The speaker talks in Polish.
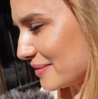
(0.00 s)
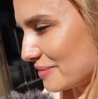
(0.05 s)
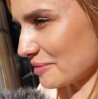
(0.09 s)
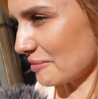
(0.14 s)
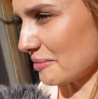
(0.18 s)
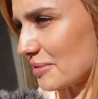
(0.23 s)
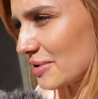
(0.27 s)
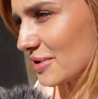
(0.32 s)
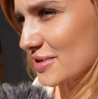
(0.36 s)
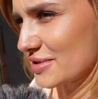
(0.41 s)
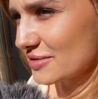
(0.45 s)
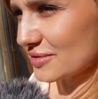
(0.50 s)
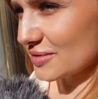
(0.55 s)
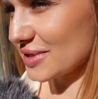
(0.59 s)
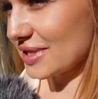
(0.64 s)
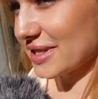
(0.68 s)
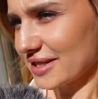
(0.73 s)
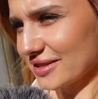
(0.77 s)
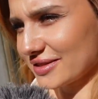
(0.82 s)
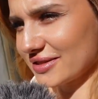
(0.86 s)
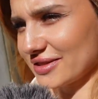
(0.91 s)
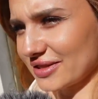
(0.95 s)
Po prostu
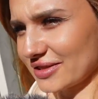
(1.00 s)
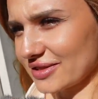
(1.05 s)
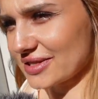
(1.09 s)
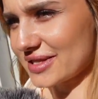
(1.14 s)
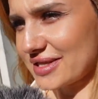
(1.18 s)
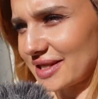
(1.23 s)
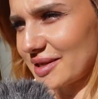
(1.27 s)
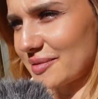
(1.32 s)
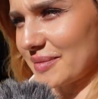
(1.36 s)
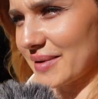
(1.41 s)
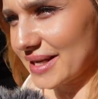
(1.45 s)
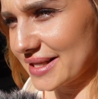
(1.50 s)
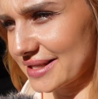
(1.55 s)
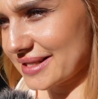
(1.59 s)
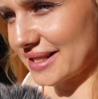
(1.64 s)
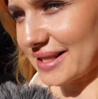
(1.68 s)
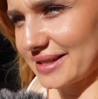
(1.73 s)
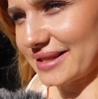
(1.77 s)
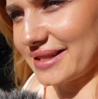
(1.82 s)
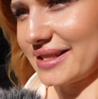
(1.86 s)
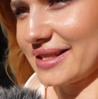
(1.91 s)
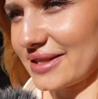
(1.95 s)
idę do tego
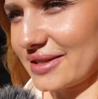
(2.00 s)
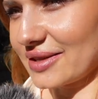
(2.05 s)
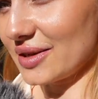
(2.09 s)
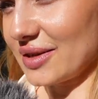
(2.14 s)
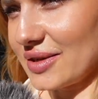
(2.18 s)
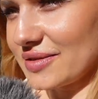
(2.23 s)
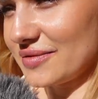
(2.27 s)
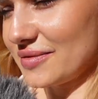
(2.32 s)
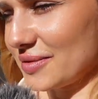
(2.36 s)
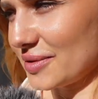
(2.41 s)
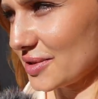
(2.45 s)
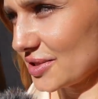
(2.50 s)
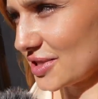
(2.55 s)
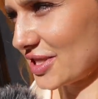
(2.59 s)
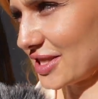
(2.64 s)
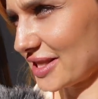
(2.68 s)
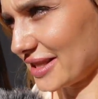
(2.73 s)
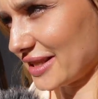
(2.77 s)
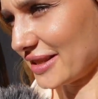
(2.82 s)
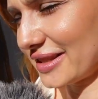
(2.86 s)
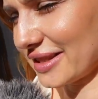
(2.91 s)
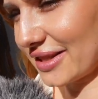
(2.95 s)
Starbucksa tylko i wyłącznie
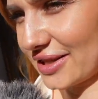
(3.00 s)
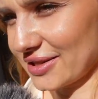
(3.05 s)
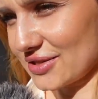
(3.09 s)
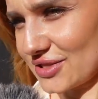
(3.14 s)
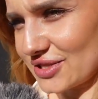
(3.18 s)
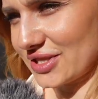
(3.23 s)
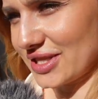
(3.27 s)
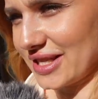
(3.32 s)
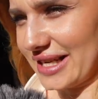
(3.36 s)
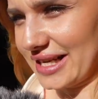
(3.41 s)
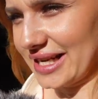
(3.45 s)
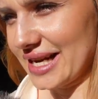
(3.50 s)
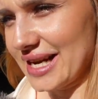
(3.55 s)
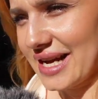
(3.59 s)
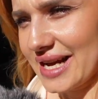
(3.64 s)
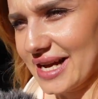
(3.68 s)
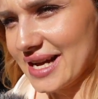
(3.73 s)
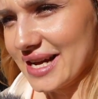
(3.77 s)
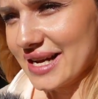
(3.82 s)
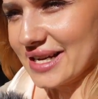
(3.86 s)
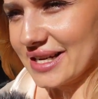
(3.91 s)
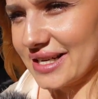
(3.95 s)
dlatego, że y,
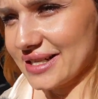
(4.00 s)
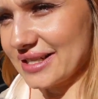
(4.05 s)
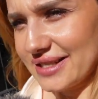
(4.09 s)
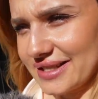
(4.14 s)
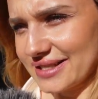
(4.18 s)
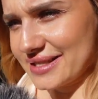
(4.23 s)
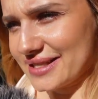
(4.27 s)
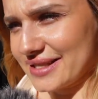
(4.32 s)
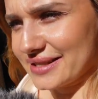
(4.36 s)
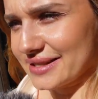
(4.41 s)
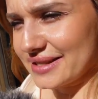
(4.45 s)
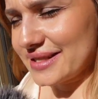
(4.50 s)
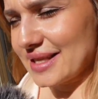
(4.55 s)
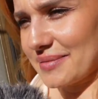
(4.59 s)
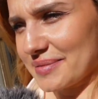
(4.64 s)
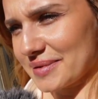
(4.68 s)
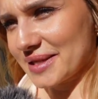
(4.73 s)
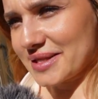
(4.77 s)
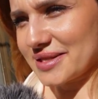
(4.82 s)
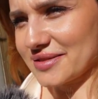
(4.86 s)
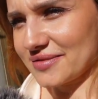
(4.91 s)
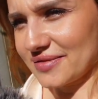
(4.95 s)

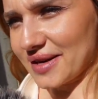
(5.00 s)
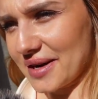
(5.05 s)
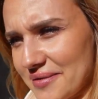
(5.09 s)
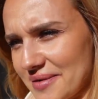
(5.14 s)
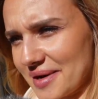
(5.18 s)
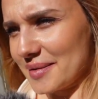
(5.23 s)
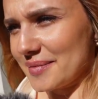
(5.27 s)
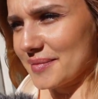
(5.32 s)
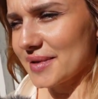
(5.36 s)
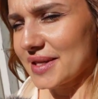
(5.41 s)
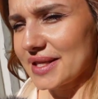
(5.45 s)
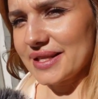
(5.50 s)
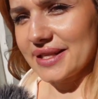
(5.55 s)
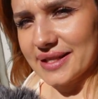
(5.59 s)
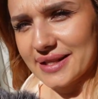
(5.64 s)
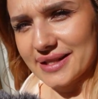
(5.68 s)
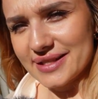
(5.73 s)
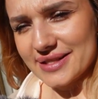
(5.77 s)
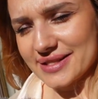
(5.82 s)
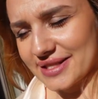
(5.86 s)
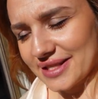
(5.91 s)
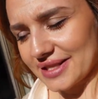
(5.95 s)
zapracowałam
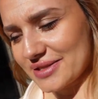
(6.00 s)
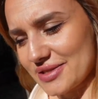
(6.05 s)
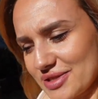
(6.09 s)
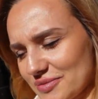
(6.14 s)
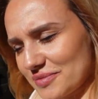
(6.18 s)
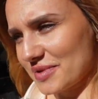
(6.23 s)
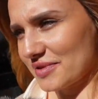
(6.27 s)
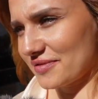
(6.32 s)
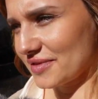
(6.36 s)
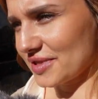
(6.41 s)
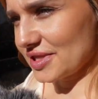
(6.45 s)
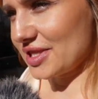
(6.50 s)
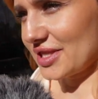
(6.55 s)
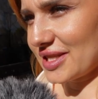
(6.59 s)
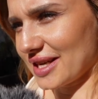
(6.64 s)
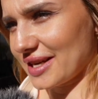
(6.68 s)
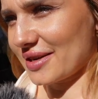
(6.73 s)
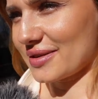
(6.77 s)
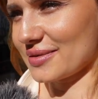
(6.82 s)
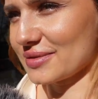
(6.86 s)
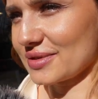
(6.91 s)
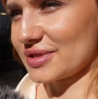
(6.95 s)
i chcę sobie wyjść na
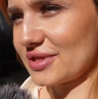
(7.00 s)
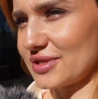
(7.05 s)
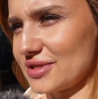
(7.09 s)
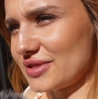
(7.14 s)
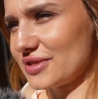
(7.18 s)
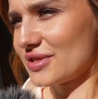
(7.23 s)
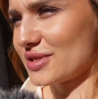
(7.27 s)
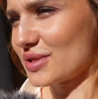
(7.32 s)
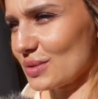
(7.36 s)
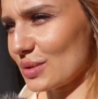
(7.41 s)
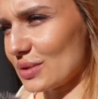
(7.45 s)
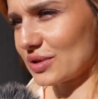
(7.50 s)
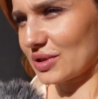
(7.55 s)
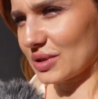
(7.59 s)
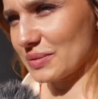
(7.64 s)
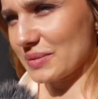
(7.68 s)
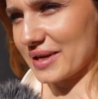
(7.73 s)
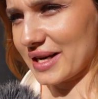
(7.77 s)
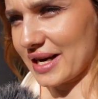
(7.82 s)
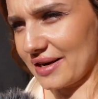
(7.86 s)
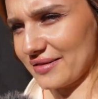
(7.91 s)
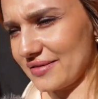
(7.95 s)
jakąś
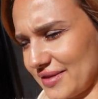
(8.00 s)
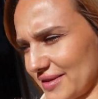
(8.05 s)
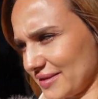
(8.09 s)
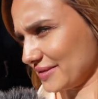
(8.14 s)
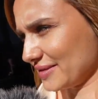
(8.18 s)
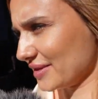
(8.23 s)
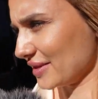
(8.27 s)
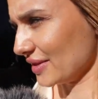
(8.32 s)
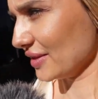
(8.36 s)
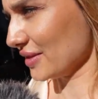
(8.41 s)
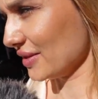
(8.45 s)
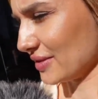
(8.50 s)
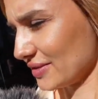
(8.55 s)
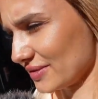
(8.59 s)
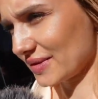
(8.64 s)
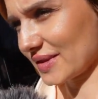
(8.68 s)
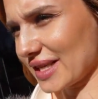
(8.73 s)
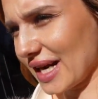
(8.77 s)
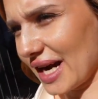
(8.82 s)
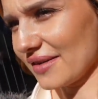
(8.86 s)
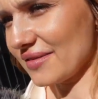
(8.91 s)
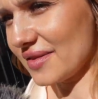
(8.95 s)
słodką kawę. To
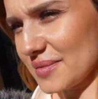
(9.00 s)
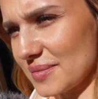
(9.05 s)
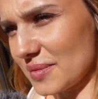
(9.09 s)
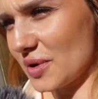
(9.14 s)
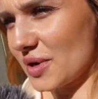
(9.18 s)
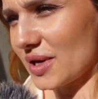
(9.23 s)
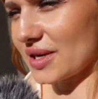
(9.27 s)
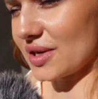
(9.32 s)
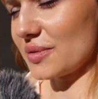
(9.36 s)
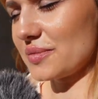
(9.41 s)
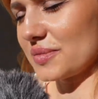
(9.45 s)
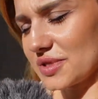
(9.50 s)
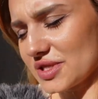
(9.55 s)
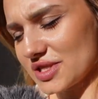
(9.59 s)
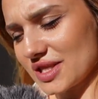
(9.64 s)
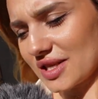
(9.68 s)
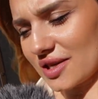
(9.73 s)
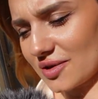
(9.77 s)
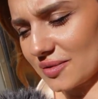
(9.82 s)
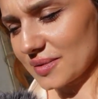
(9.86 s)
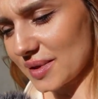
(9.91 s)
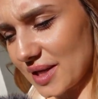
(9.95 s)
kawę mogę robić
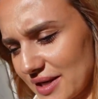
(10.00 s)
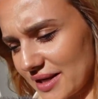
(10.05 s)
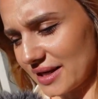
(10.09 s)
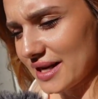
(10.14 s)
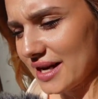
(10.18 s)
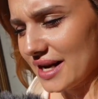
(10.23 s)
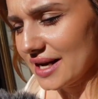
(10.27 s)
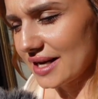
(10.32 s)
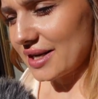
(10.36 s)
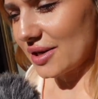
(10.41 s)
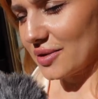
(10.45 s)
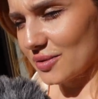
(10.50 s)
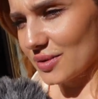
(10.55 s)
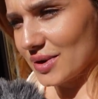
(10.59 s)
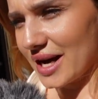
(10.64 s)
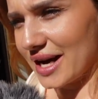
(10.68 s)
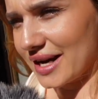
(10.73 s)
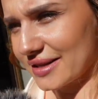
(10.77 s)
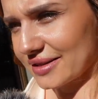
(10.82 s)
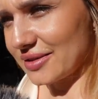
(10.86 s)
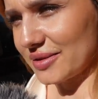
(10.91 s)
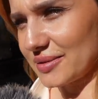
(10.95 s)
taką re
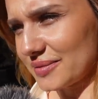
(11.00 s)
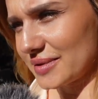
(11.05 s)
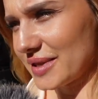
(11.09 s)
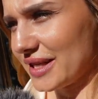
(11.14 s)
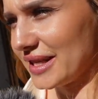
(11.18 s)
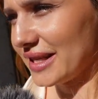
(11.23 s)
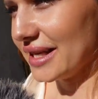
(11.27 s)
regularną.